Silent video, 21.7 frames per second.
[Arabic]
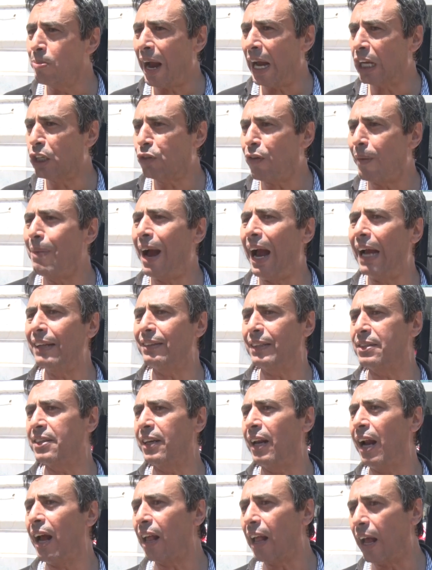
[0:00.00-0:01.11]
ما عادش فما حتى
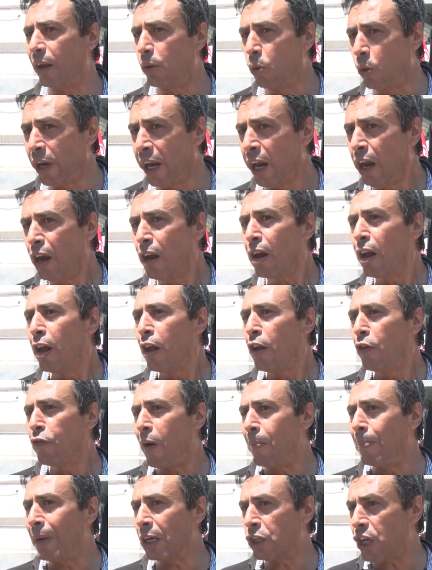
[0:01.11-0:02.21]
صراع قانوني،
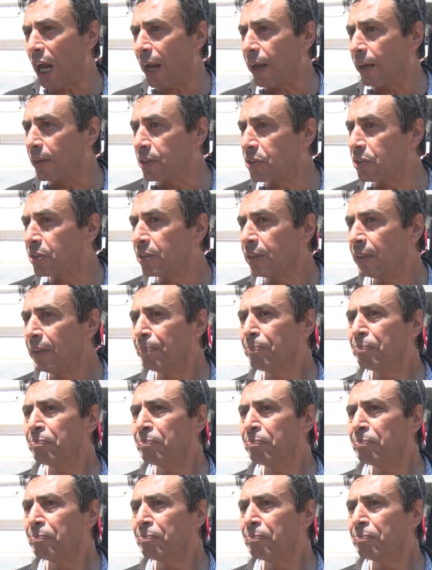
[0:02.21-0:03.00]
فما شخص